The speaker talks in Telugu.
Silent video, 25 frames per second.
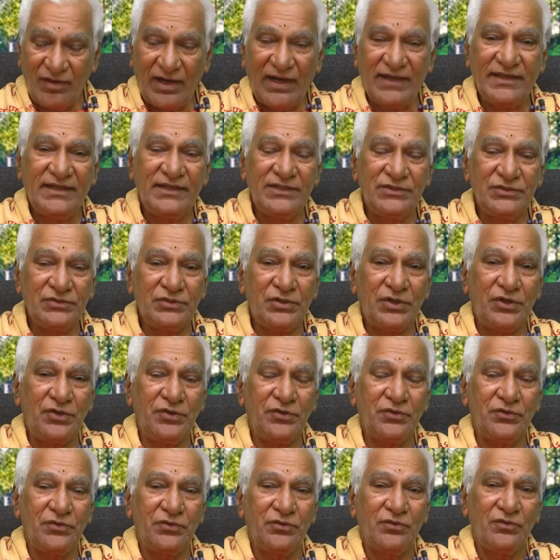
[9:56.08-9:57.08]
ఆ
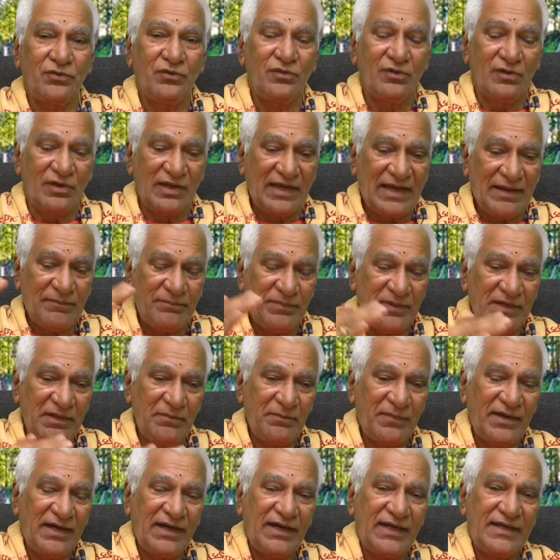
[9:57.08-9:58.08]
ఇంద్రుడు కపిల
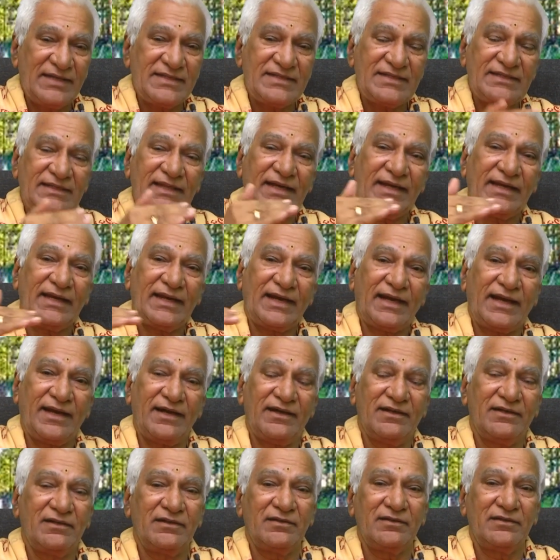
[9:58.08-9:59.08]
మహర్షి దగ్గర
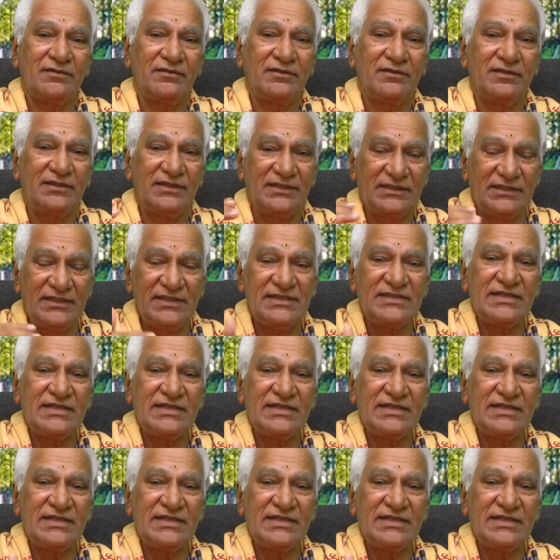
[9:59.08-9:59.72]
ఇది